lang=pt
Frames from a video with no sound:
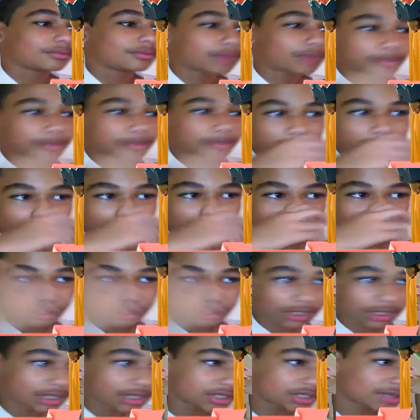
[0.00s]
Bora pro baú
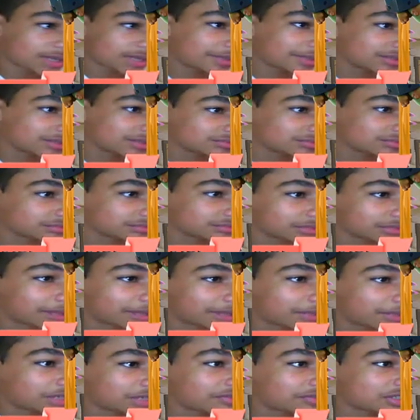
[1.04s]
gigante, né, mano? Que é
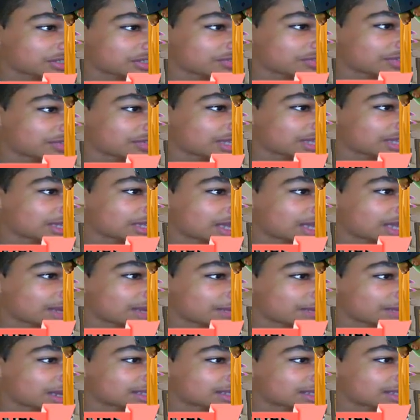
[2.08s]
bem difícil de vir lendária,
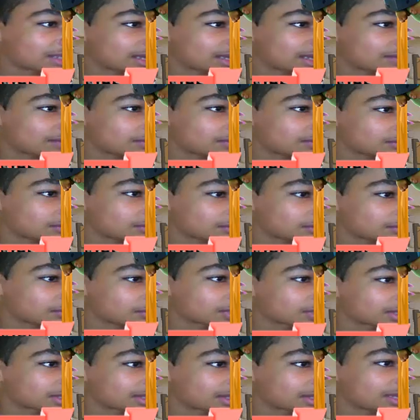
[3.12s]
mega servo,
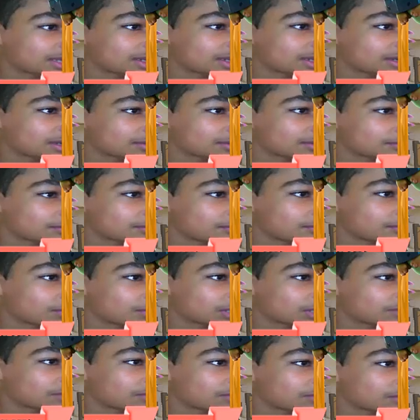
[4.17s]
mosqueteira,
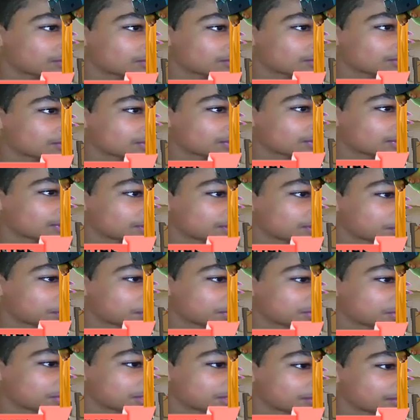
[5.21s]
bola de fogo,
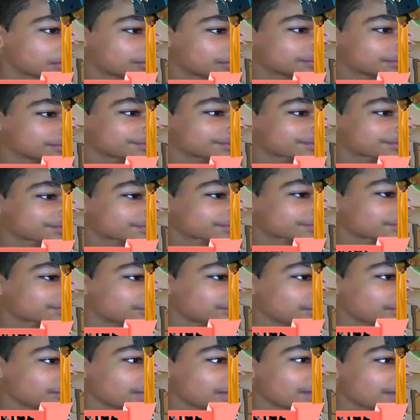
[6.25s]
espírito de gelo.
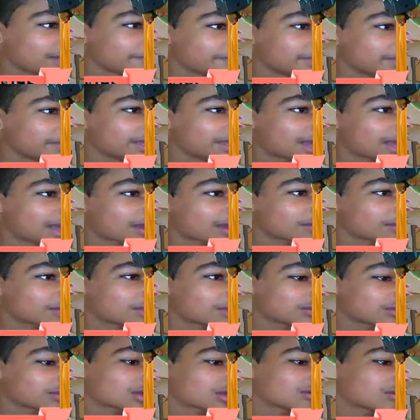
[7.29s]
É, bem... é agora o
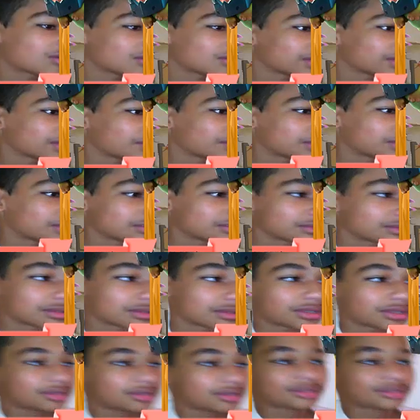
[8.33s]
baú da coroa, né, mano?
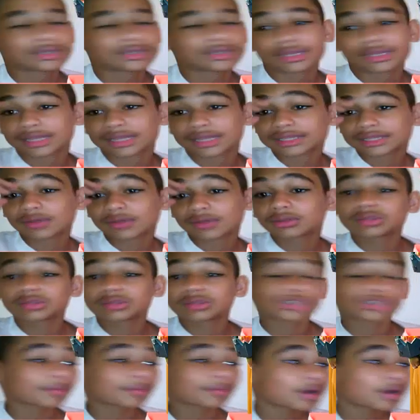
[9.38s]
Essa conta não
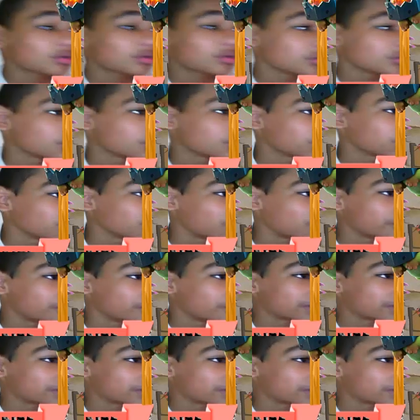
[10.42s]
tinha baú muito bom,